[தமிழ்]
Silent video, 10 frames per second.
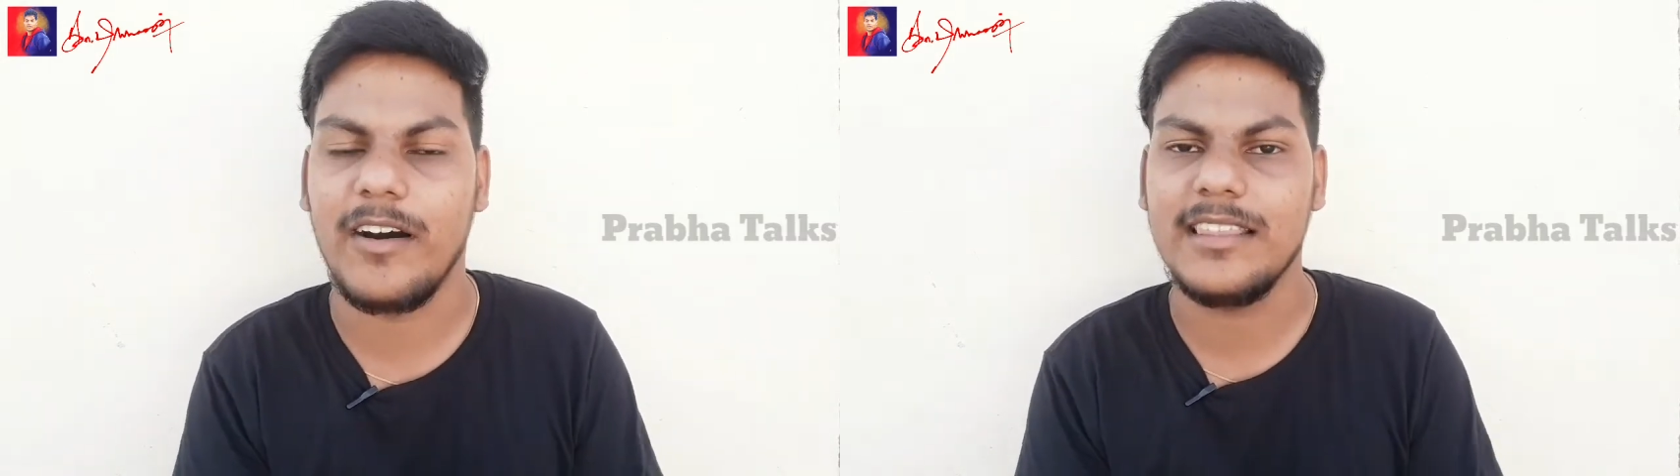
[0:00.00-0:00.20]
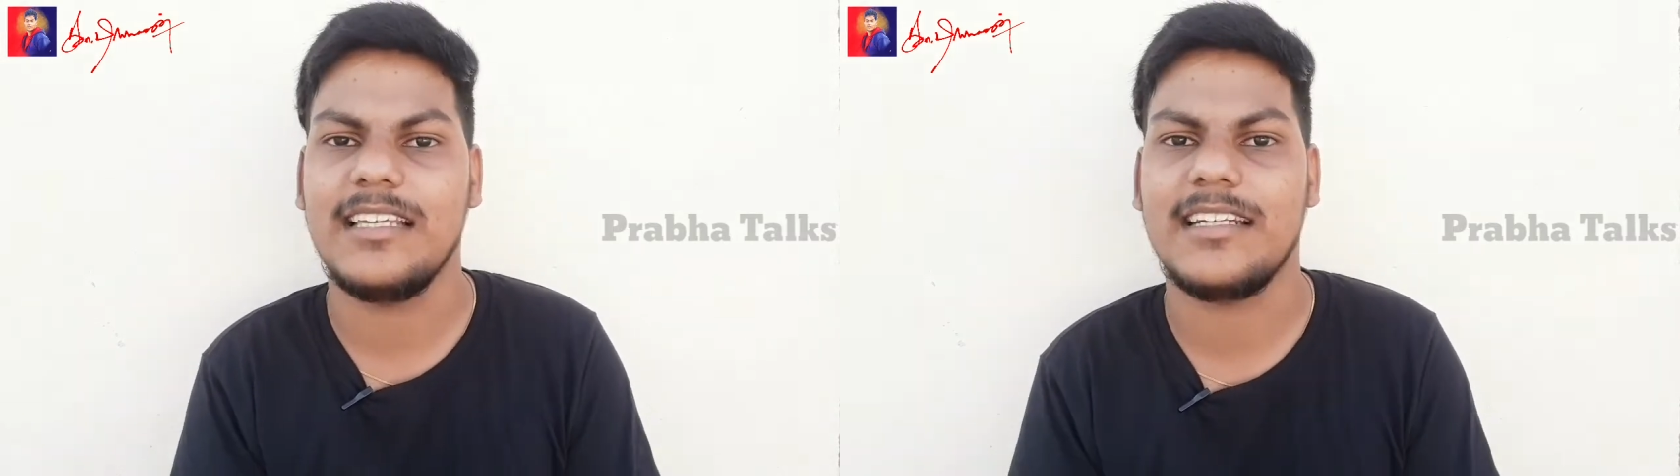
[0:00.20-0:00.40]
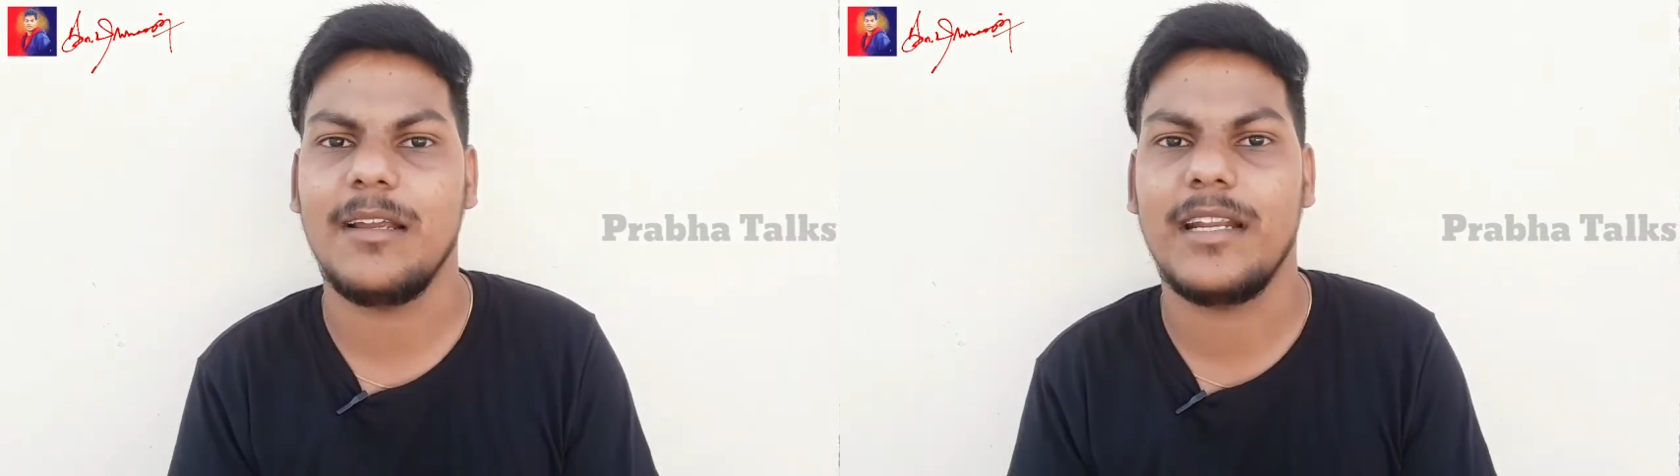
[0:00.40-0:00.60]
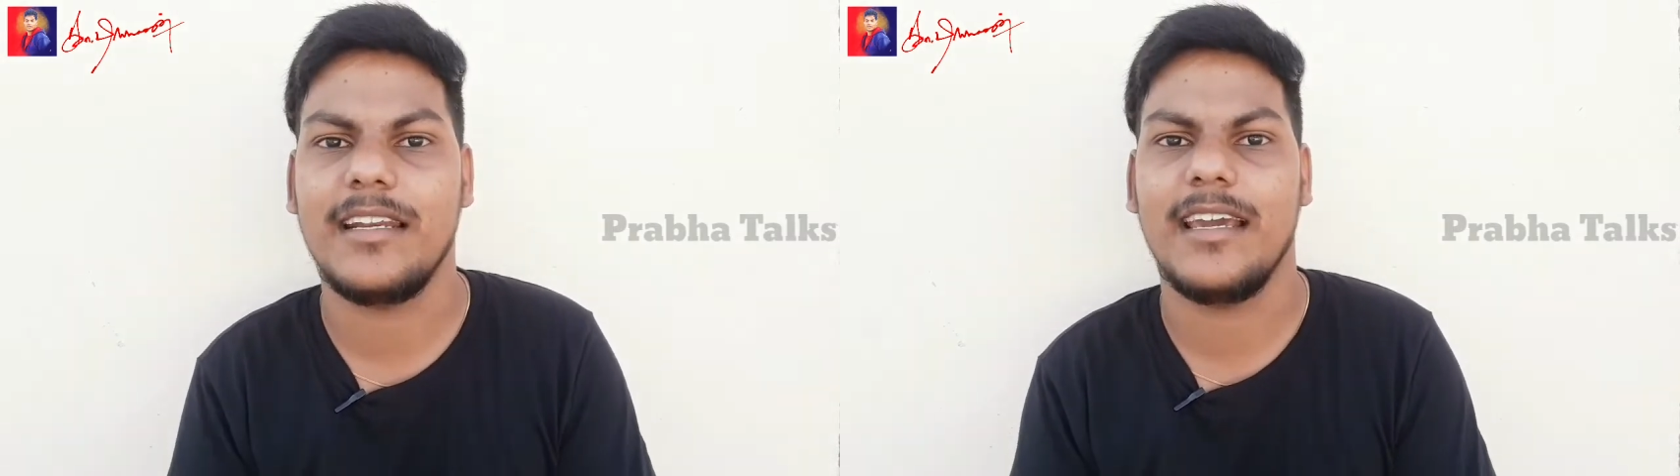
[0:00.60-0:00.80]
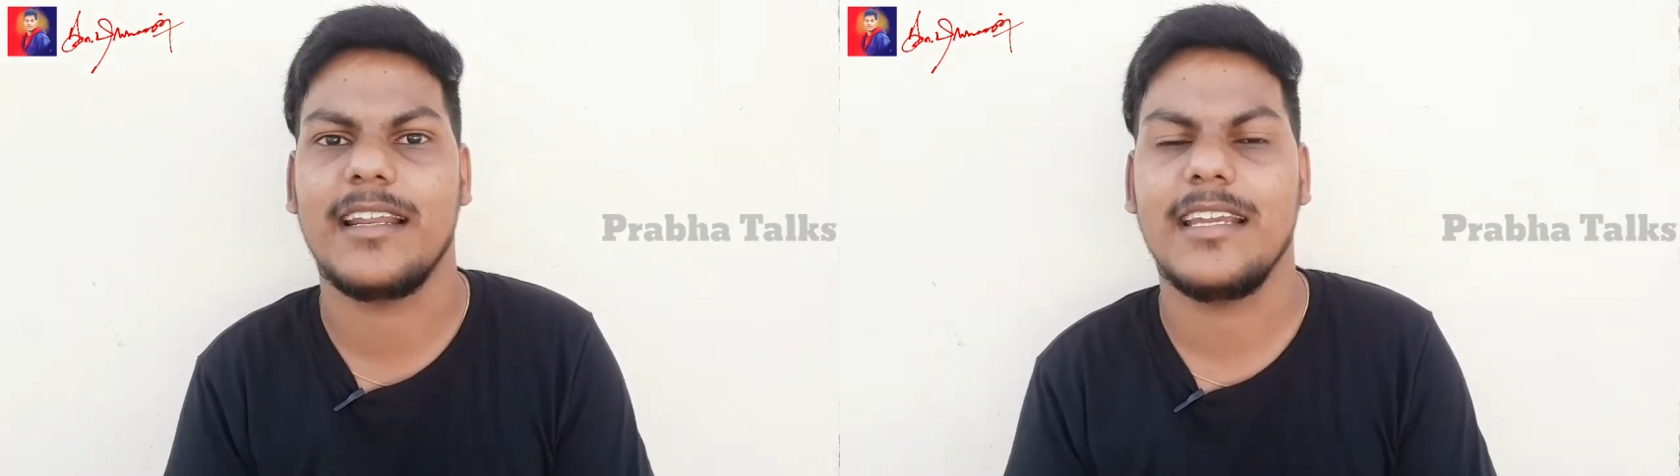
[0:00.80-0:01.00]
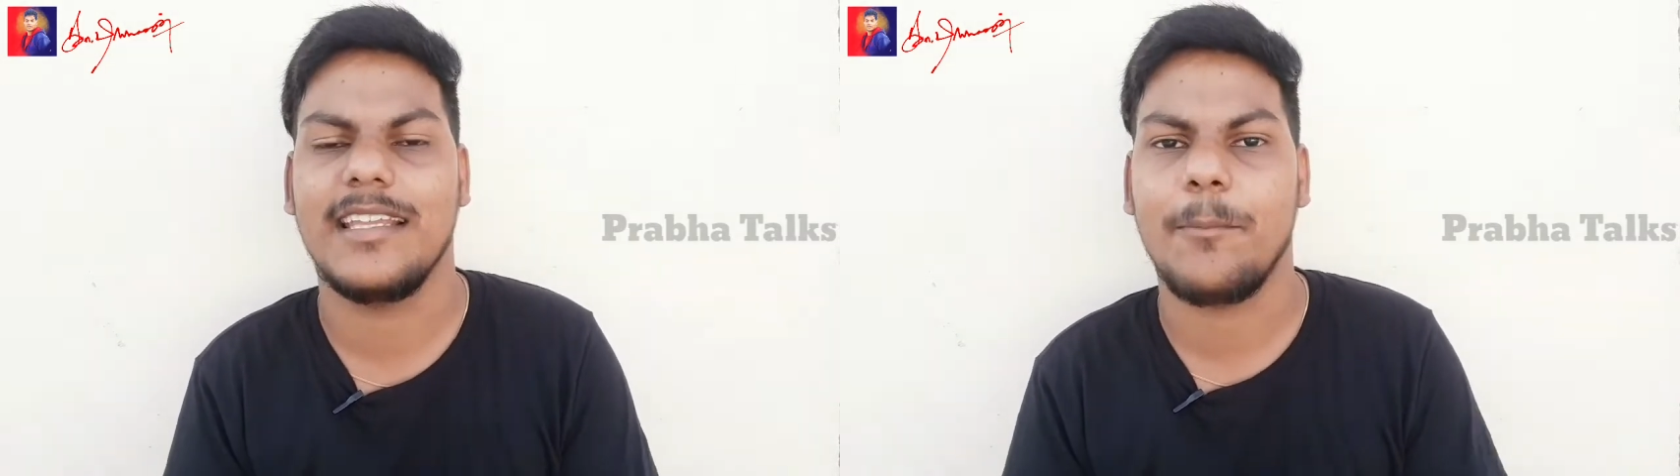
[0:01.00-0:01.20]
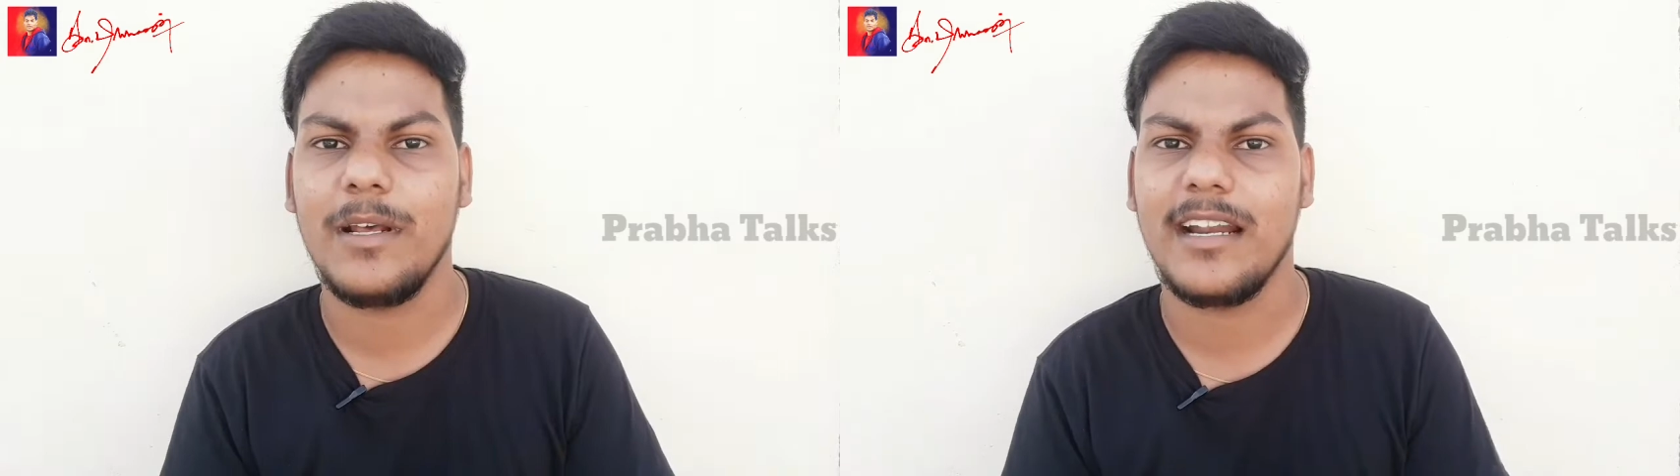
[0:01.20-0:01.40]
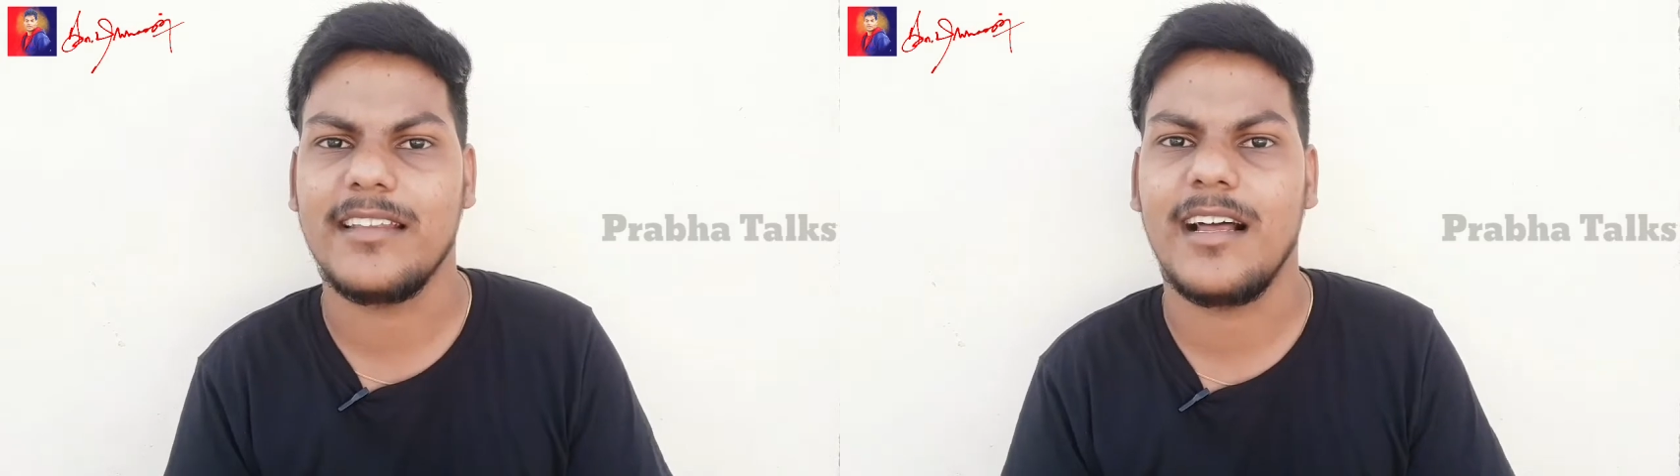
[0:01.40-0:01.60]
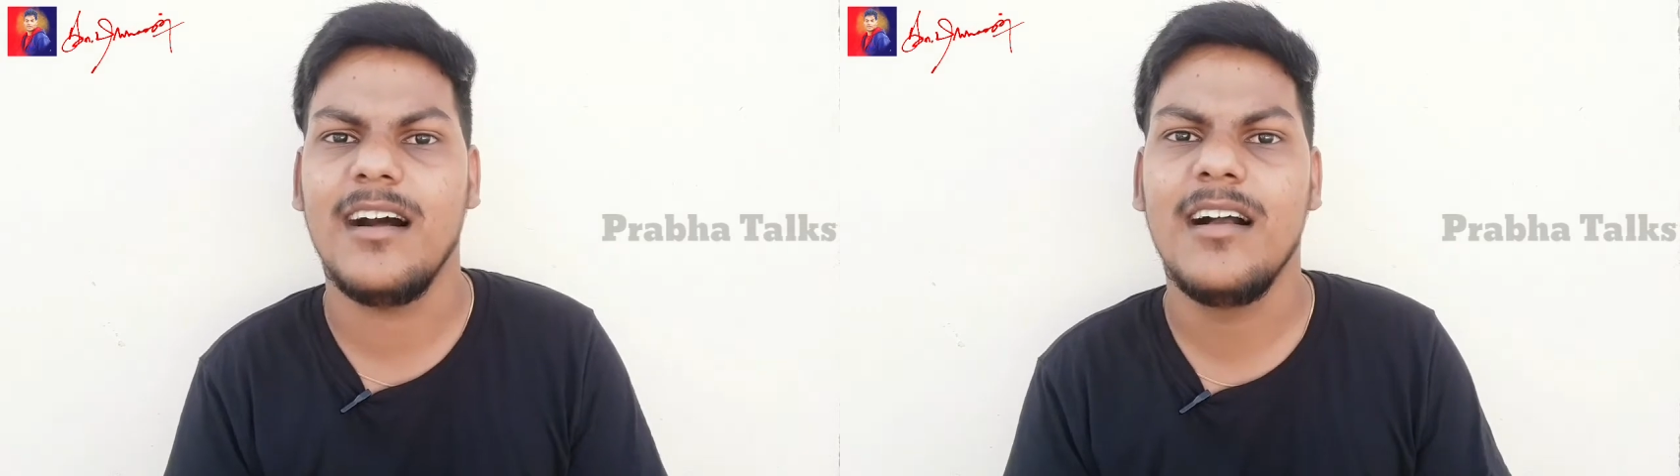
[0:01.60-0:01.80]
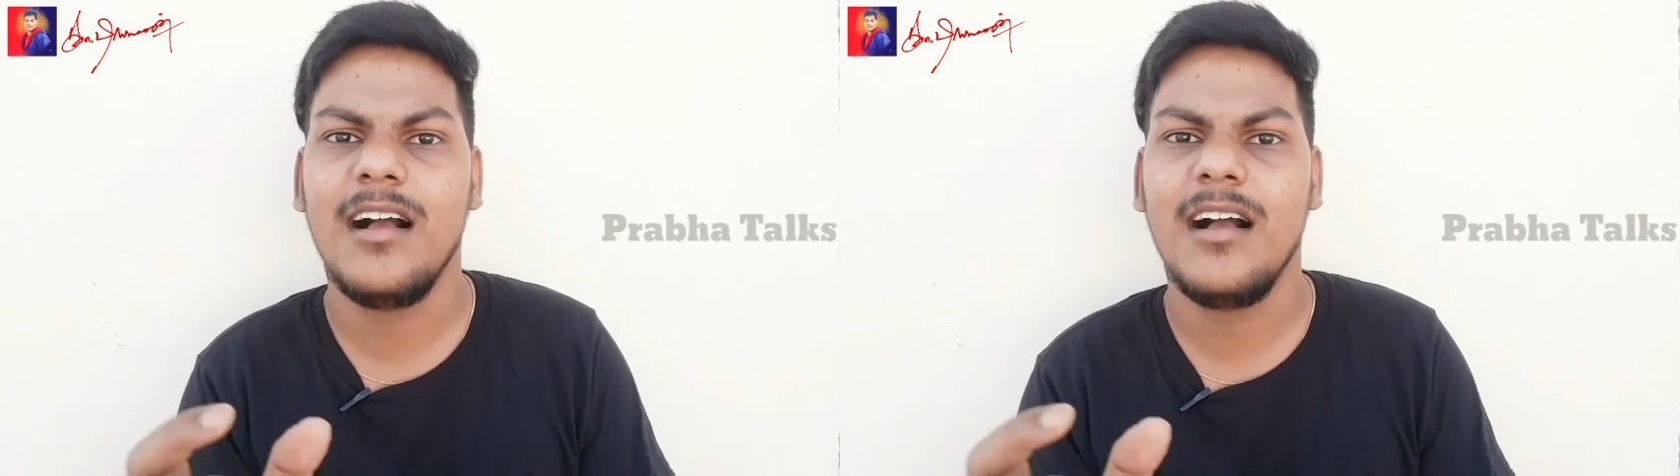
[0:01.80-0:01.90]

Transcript: வந்த டைமில் என்ன இருக்குது இது எப்போ நடந்ததுன்னா